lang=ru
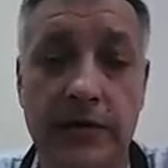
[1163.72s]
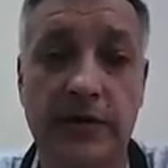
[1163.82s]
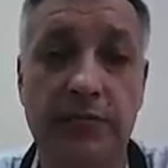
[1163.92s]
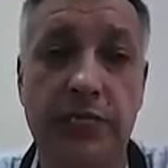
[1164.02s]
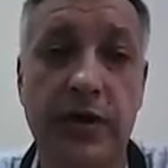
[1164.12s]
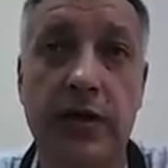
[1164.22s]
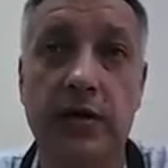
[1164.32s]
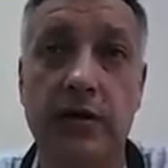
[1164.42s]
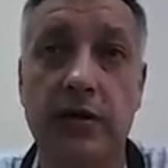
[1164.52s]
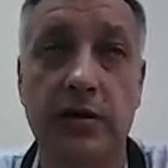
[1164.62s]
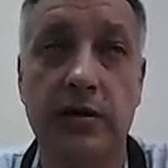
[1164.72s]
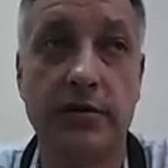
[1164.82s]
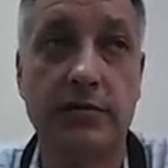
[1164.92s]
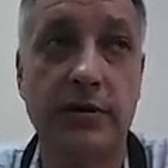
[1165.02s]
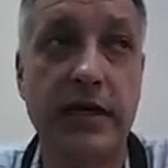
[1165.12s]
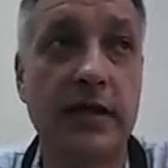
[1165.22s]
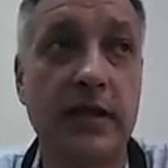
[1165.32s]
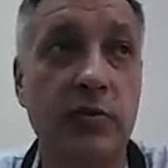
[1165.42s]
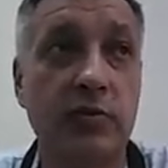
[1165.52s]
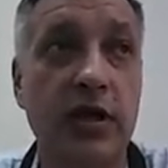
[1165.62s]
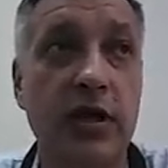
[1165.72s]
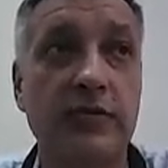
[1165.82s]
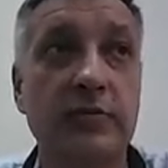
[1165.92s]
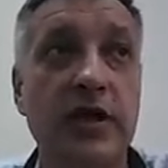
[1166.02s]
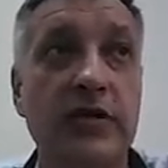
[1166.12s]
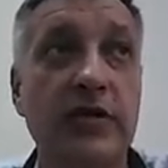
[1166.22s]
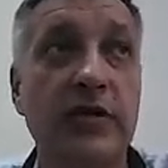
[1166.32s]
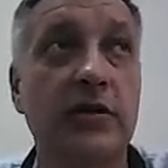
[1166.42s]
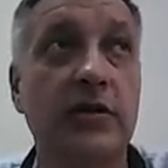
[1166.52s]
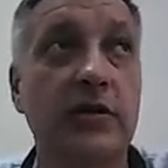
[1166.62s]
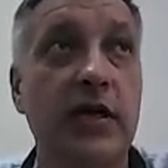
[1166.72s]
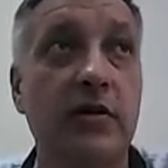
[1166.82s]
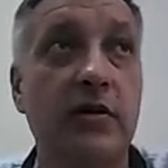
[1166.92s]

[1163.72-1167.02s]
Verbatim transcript: Теперь э, о самом главном, наверное, да,